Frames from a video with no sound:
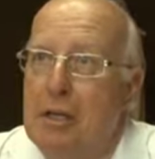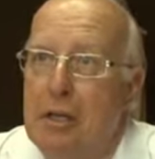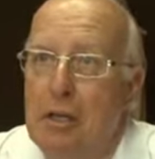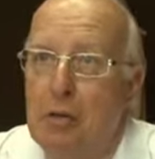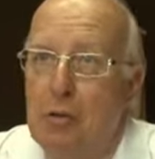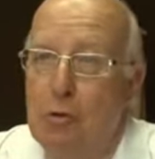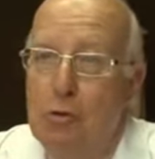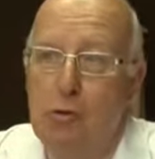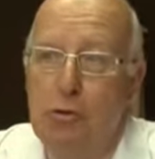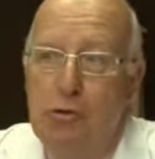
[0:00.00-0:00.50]
et
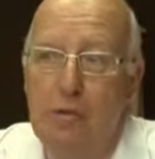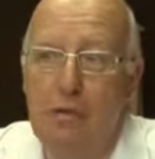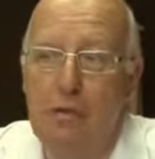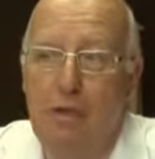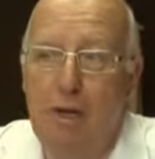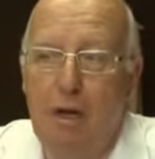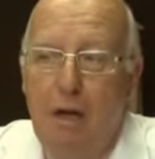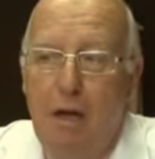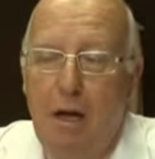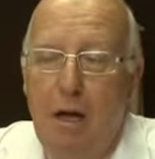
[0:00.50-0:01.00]
donc
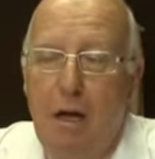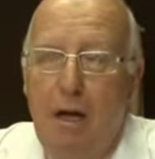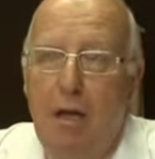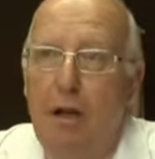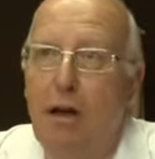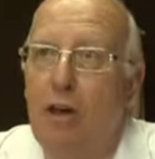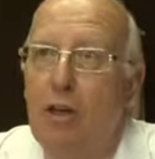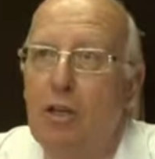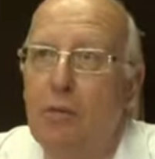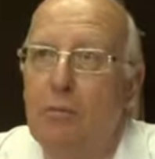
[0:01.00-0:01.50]
ceci a,
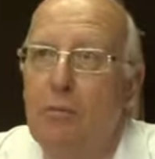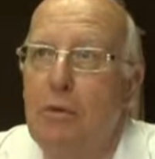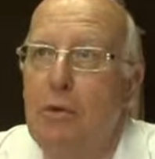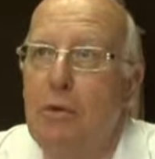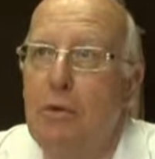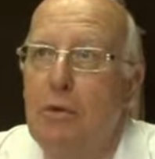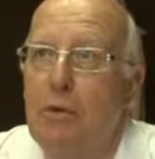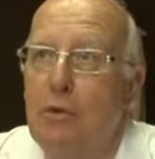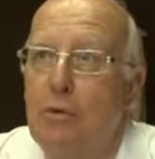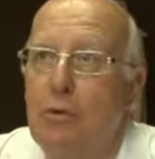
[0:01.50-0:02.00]

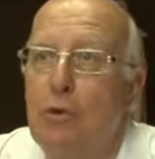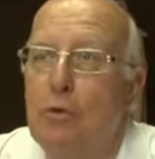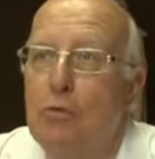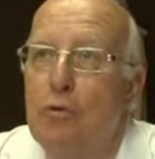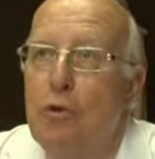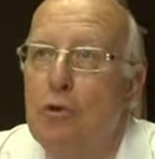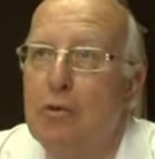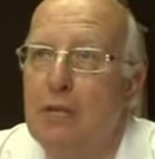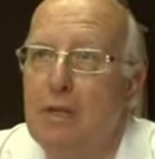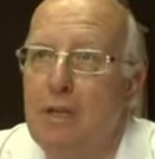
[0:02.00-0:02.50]
grandement
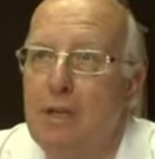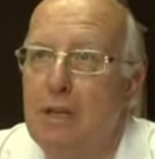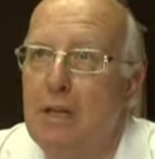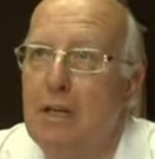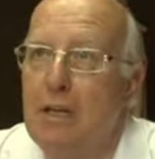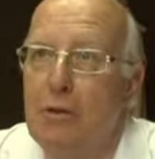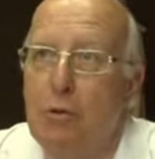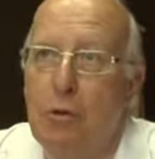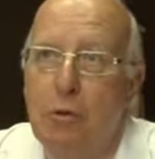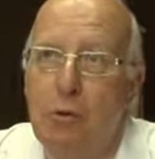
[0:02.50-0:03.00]
conforté la,
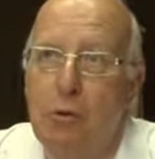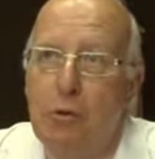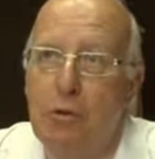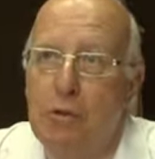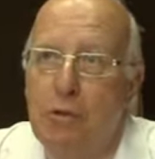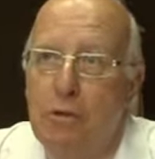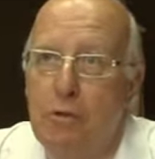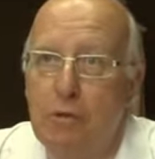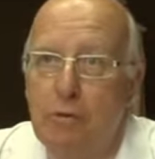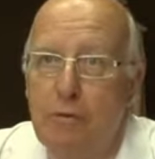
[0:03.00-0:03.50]

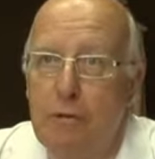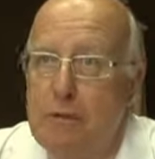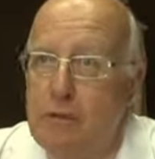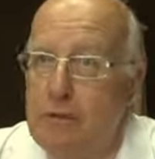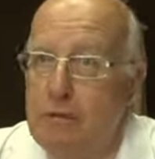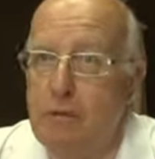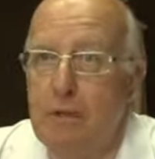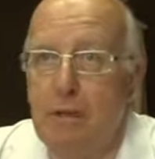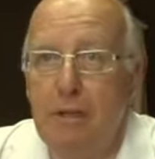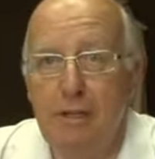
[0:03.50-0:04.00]
notoriété de notre
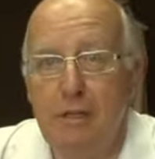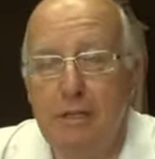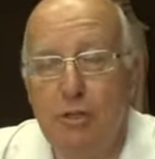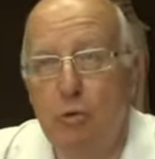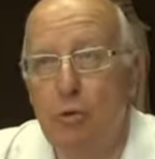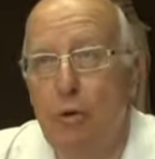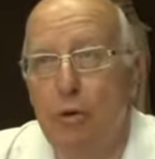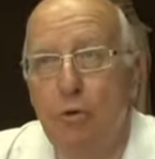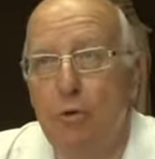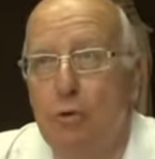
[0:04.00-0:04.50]
festival,
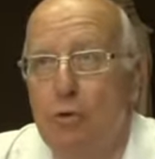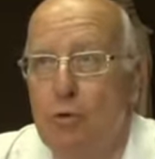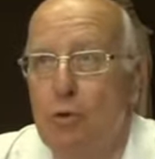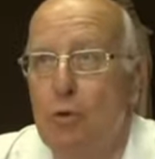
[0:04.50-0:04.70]
l'histoire de